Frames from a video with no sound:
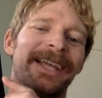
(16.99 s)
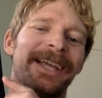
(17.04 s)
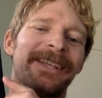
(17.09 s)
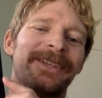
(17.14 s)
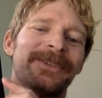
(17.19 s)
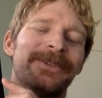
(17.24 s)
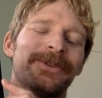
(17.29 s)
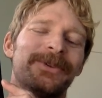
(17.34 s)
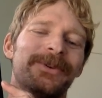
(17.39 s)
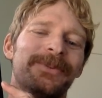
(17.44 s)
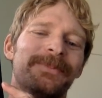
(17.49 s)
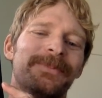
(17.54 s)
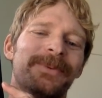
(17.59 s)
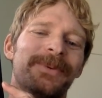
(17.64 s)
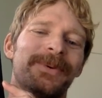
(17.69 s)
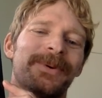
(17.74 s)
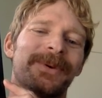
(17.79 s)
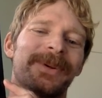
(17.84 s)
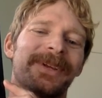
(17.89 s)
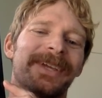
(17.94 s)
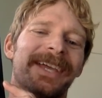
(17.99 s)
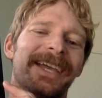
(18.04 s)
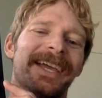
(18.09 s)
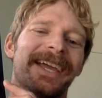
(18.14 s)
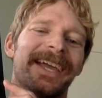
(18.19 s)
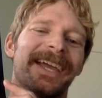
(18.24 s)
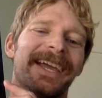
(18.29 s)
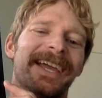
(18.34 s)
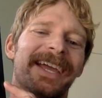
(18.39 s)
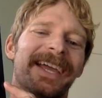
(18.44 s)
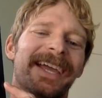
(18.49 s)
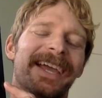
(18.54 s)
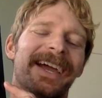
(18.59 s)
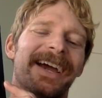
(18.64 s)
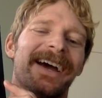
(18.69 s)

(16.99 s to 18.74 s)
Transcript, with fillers: tanto porque